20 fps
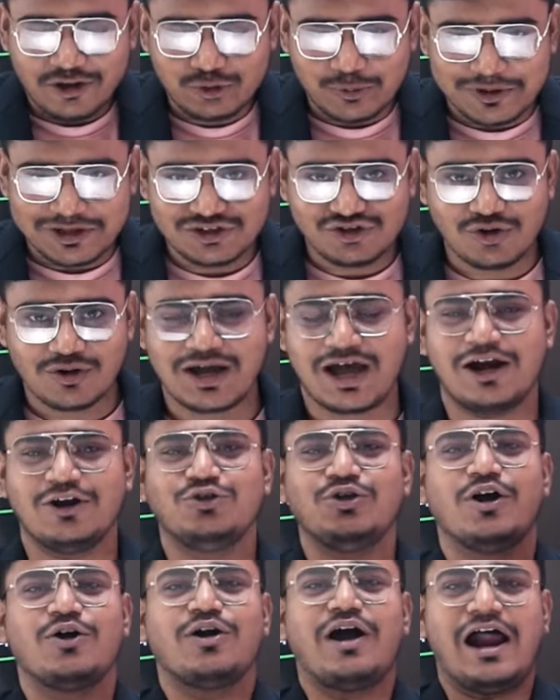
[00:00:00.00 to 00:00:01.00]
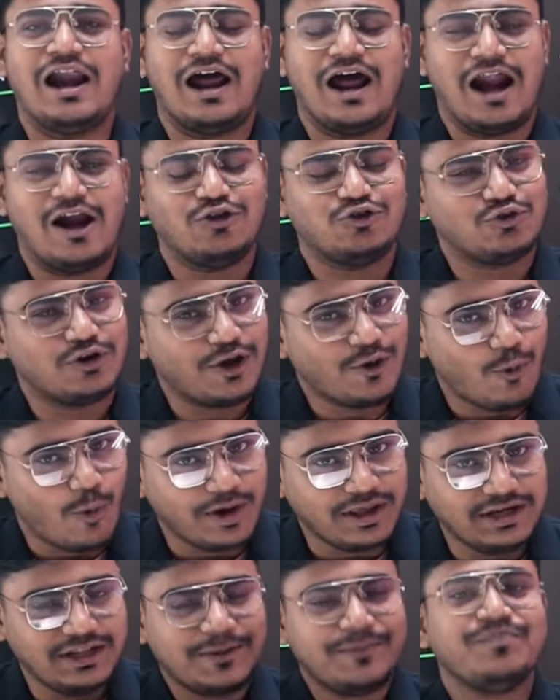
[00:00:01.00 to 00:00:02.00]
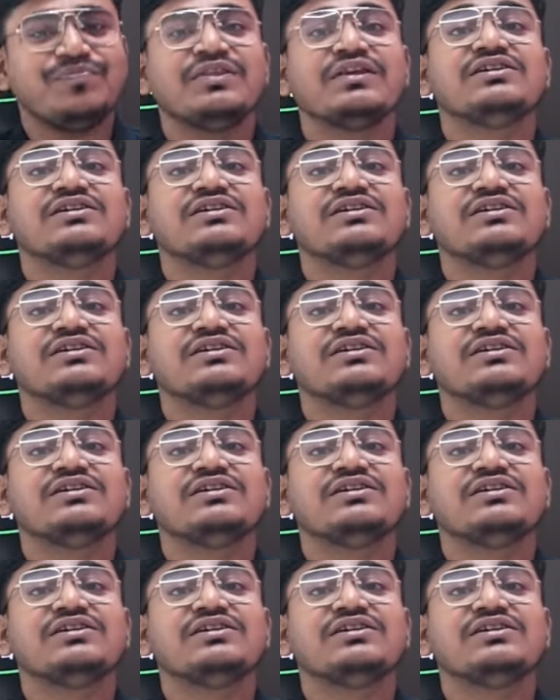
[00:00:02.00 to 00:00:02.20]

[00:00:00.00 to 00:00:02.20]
তোমাদের সঙ্গে আলাদা আলোচনা করেনি